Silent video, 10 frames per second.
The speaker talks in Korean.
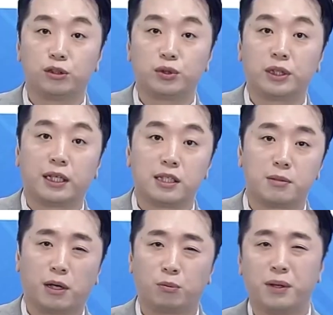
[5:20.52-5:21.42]
주식
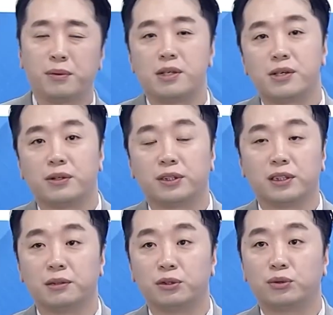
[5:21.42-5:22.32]
계좌에서 바로 빼버리세요.
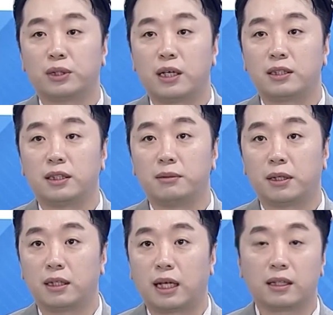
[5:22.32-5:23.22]
지금은 투자하실
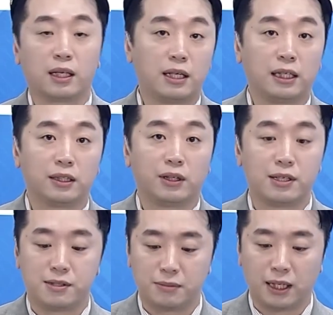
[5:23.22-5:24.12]
만한 단계는 아닌 것 같습니다.